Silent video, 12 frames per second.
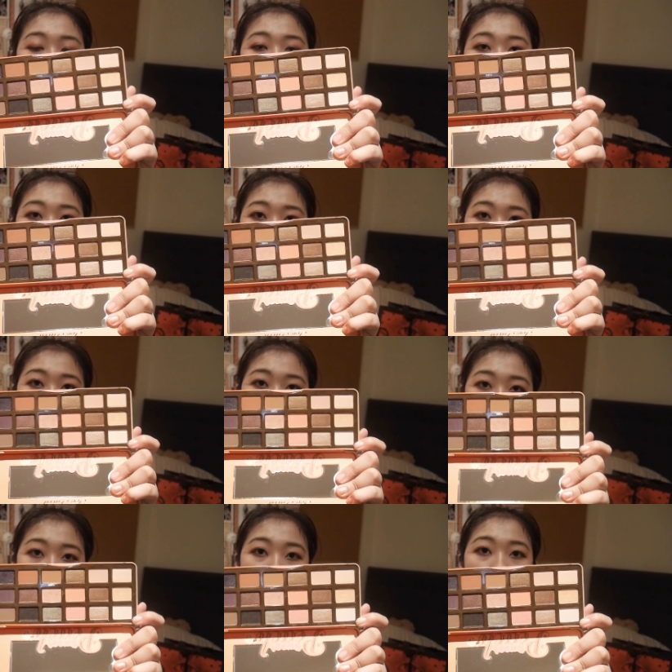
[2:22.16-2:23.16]
点，总体上是个
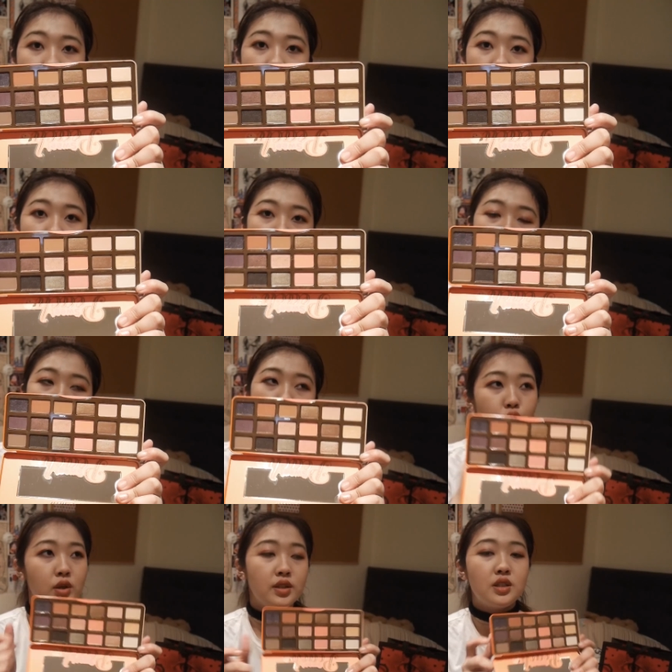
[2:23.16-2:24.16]
暖系的，所以我
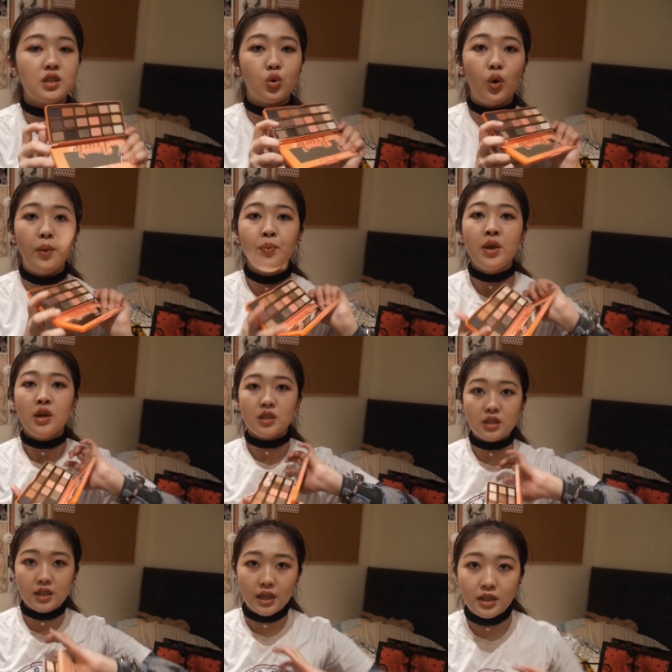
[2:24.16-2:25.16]
就很喜欢。
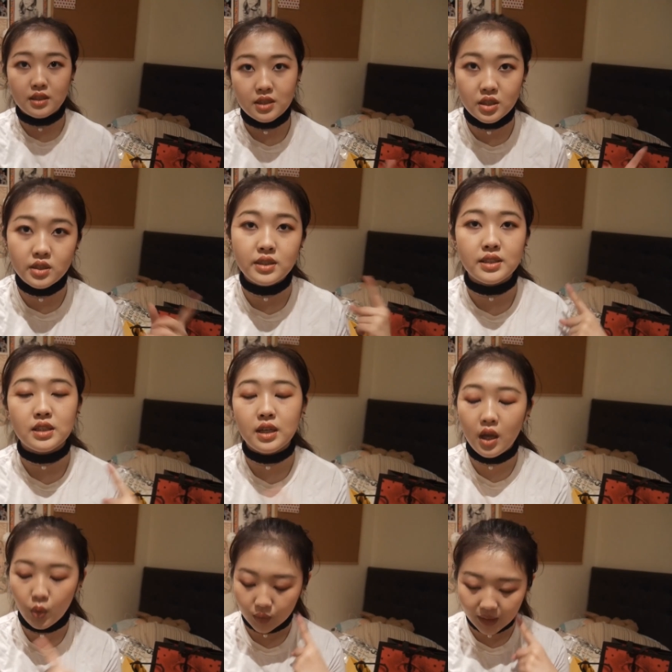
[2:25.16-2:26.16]
像你看，其实你现在
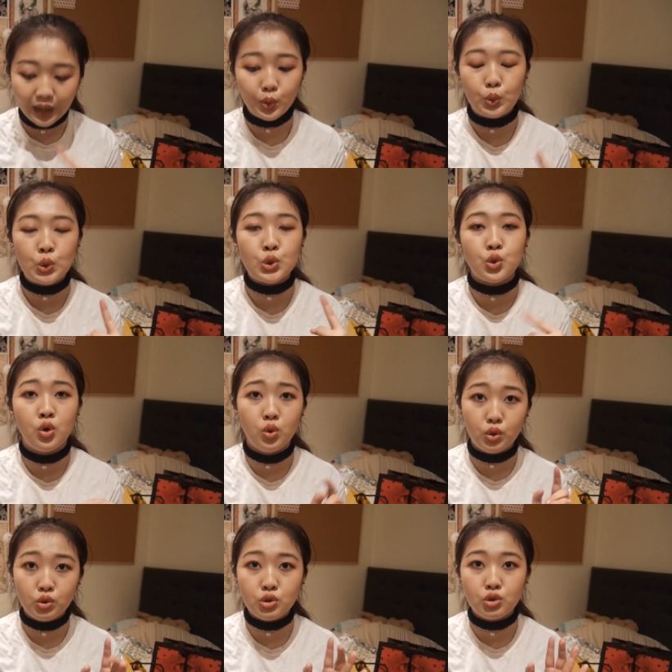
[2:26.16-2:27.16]
看我，大多数时候
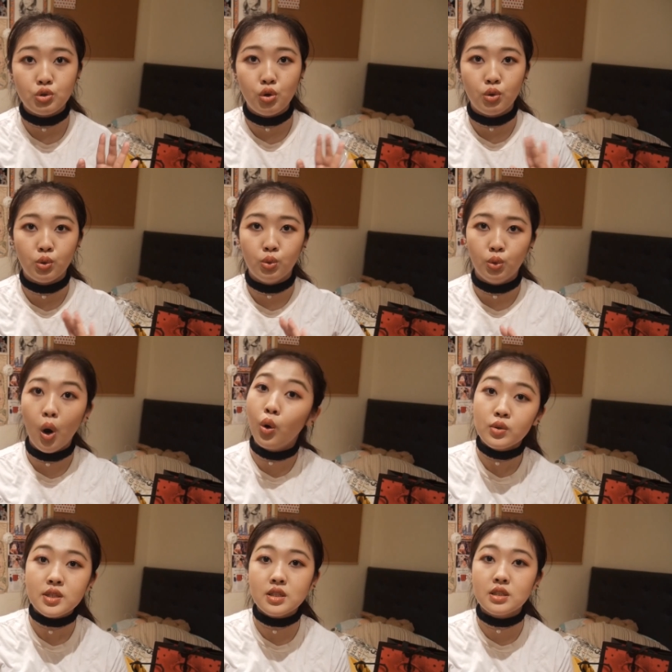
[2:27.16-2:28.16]
我都是用
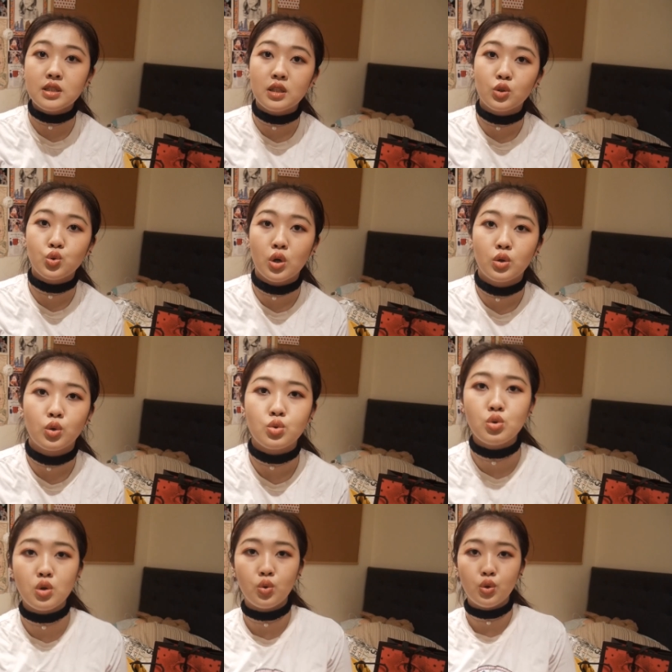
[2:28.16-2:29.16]
红色系的妆容，
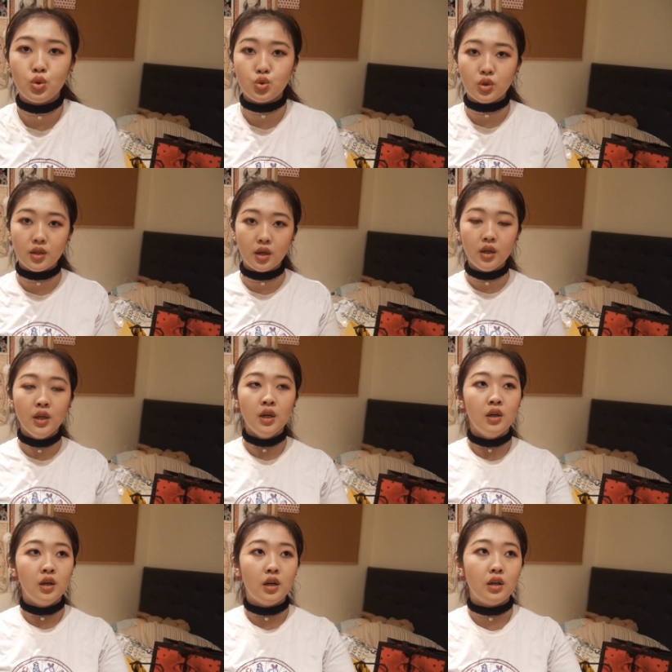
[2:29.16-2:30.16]
所以我就觉得，
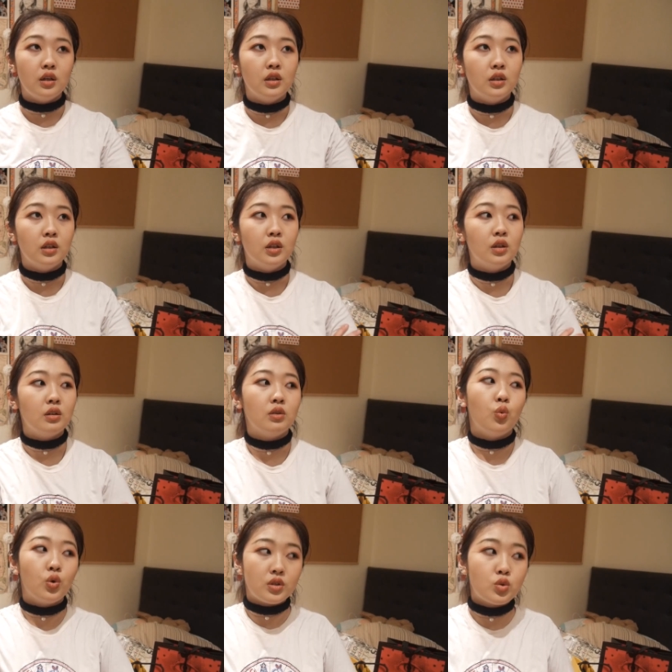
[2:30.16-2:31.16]
呃，
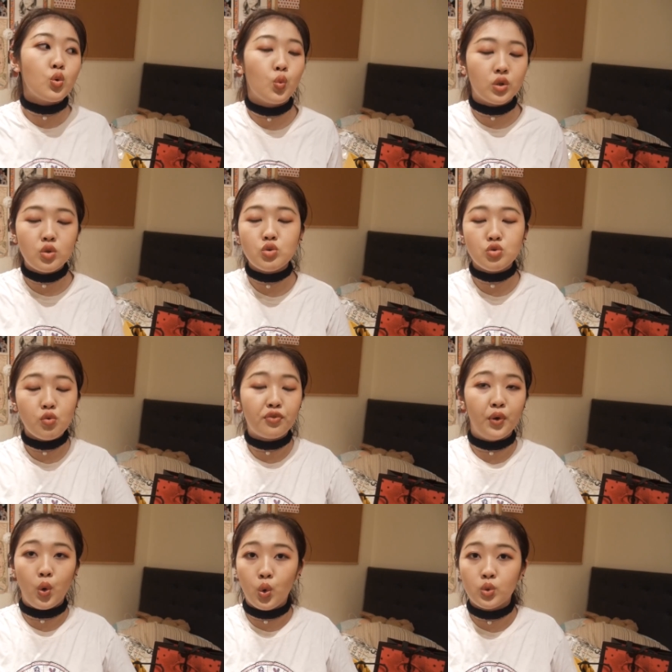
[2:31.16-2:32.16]
我对我对这种
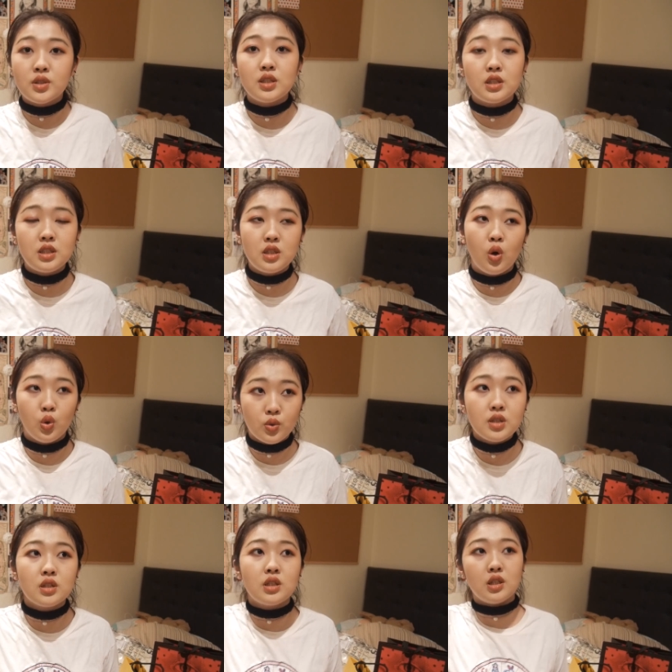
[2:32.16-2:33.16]
粉红色系、
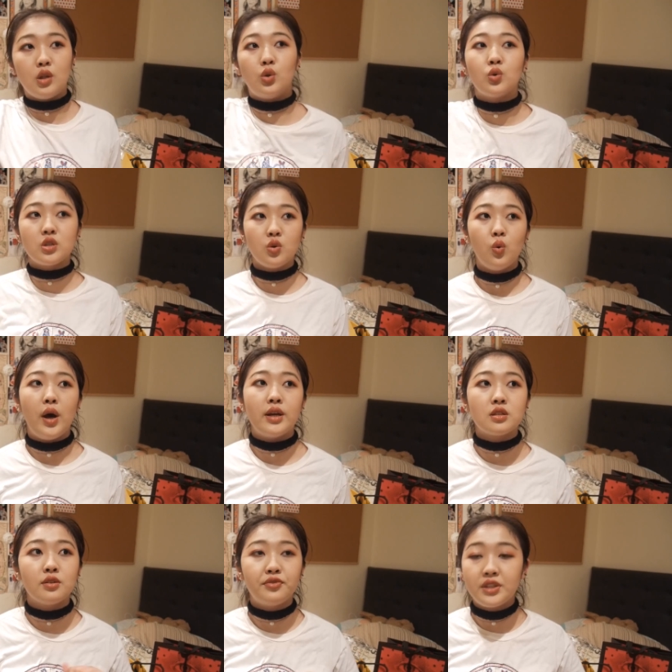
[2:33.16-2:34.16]
红色系的东西，我
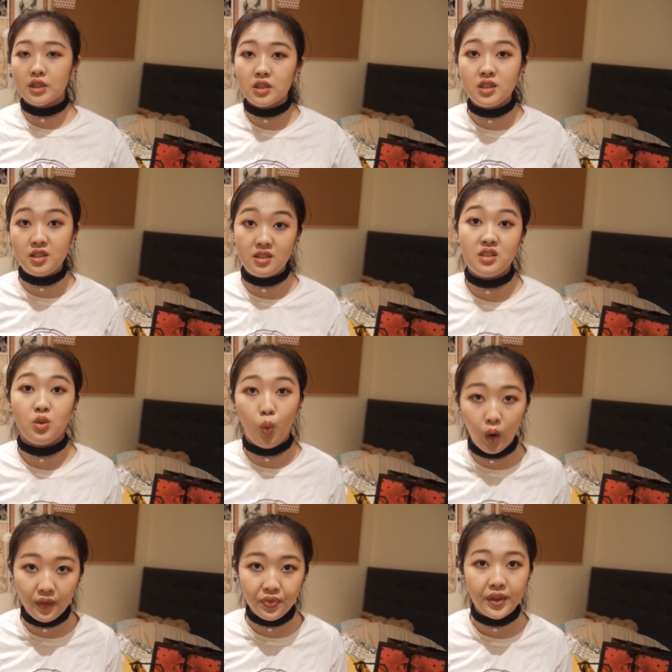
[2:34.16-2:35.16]
还是非常喜
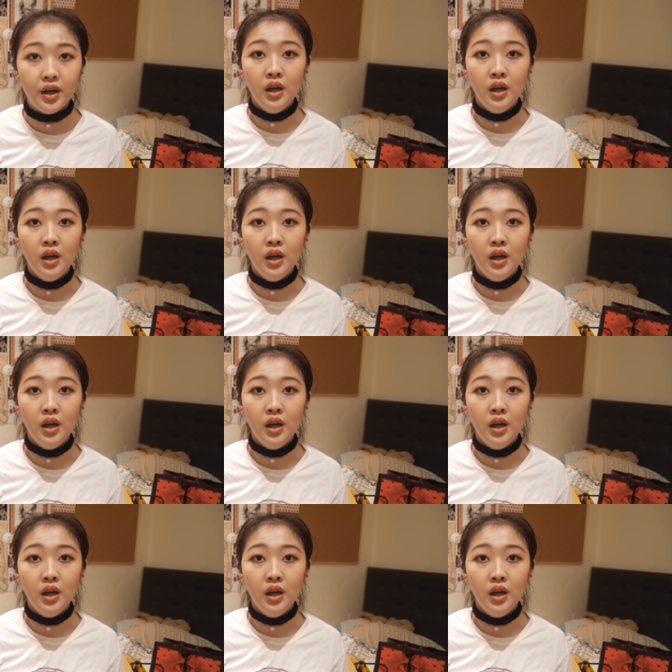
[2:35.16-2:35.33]
欢